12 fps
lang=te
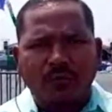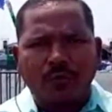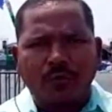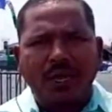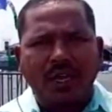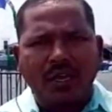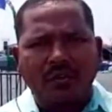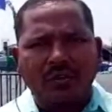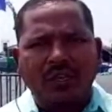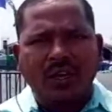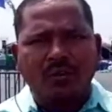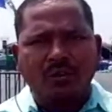ఎన్నికల
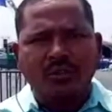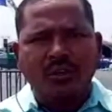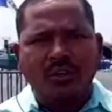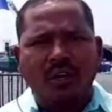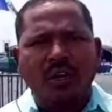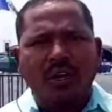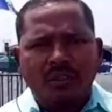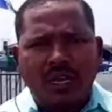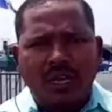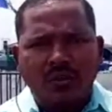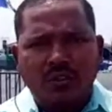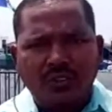ఫోబియా ఏ విధంగా
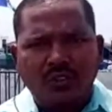ఉంటుందో